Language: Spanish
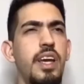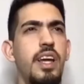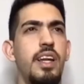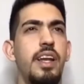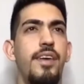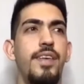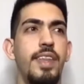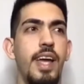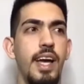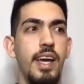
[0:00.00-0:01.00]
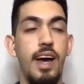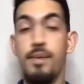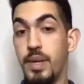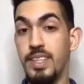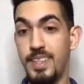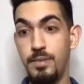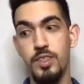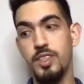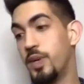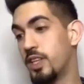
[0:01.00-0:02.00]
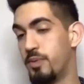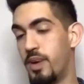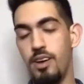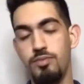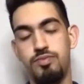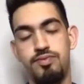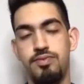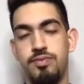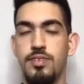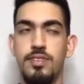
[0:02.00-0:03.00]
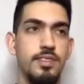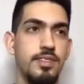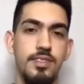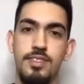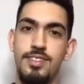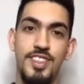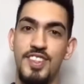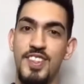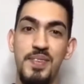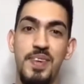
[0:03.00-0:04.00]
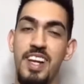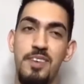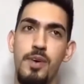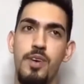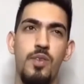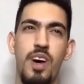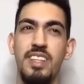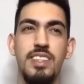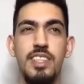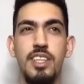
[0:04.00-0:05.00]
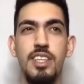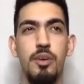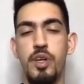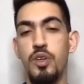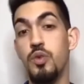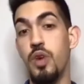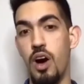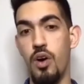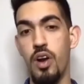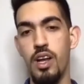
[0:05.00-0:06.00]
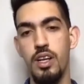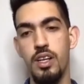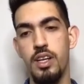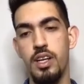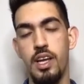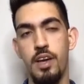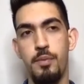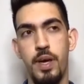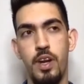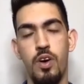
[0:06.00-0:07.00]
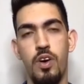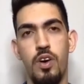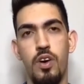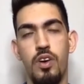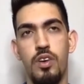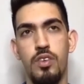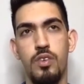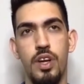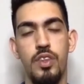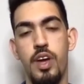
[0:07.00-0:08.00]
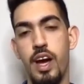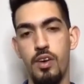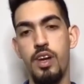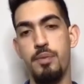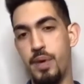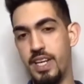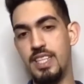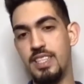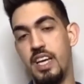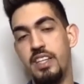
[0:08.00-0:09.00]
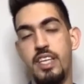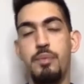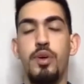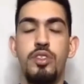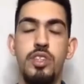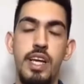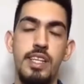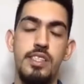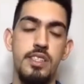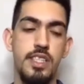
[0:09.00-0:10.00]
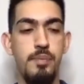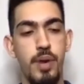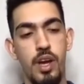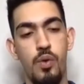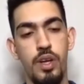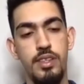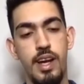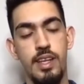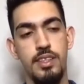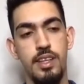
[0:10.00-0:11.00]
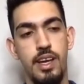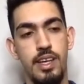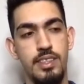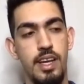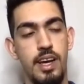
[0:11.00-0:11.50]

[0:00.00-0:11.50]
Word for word: la verdad que al principio sí me tomaba súper como 45 minutos, de una hora, pero cuando ya con la experiencia y el tiempo, sí ya siempre encuentras esa,